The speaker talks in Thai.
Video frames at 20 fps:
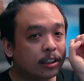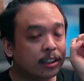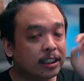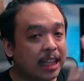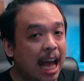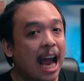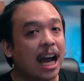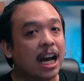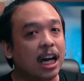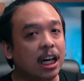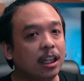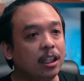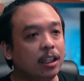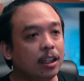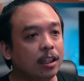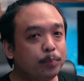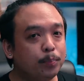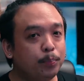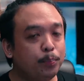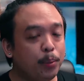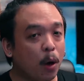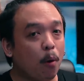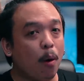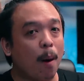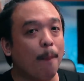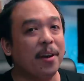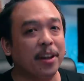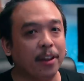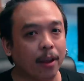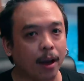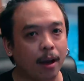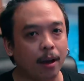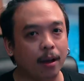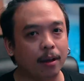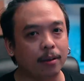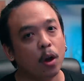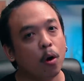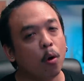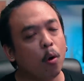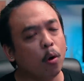สร้างขึ้นเพื่อความบันเทิง
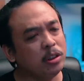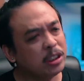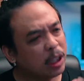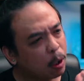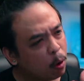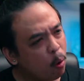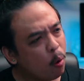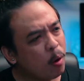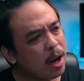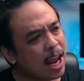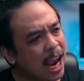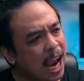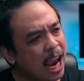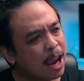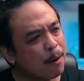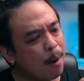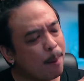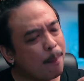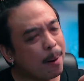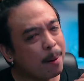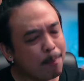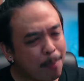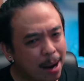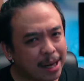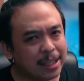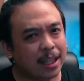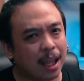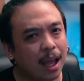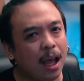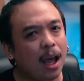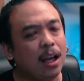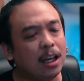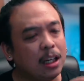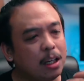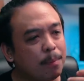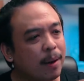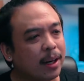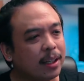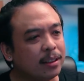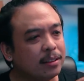คุณจะรู้ได้ไงว่ามันบันเทิงหรื
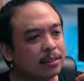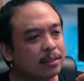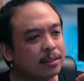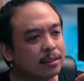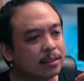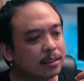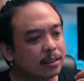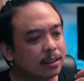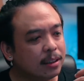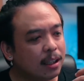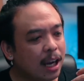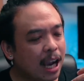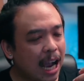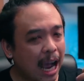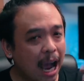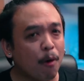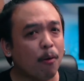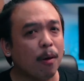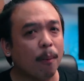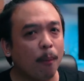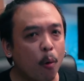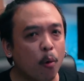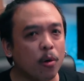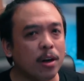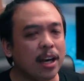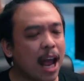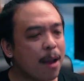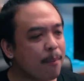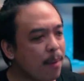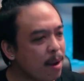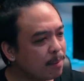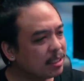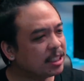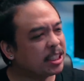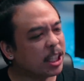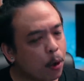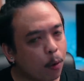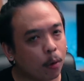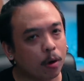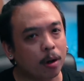อมันเข้ากับคุณได้ไหมมันส
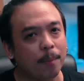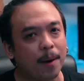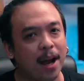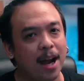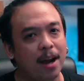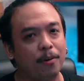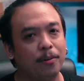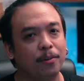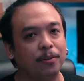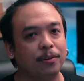นุกหรือเปล่า